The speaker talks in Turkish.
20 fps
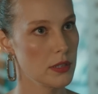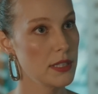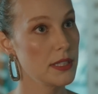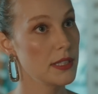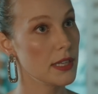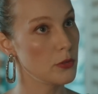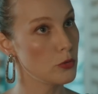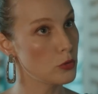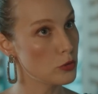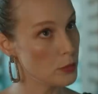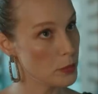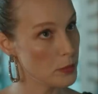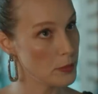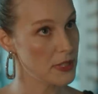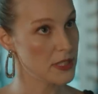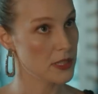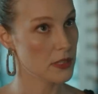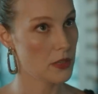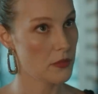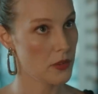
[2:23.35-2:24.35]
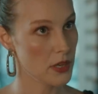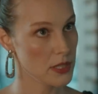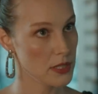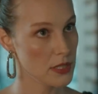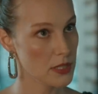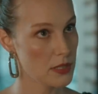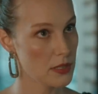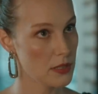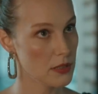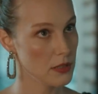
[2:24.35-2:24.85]
Yine yüklü bir miktar
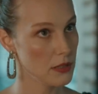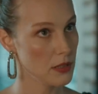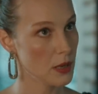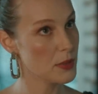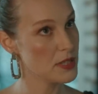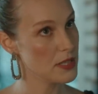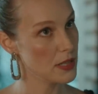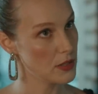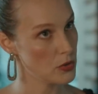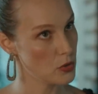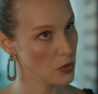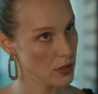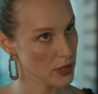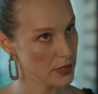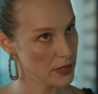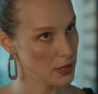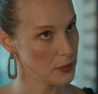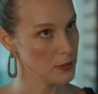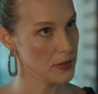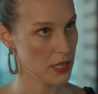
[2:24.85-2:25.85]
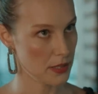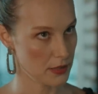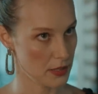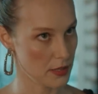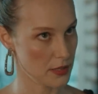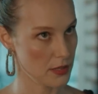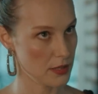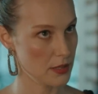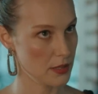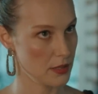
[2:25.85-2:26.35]
avans istedi ama senin söylediğin gibi
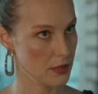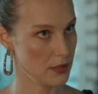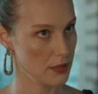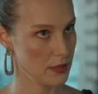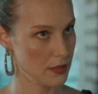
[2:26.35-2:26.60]
reddettik.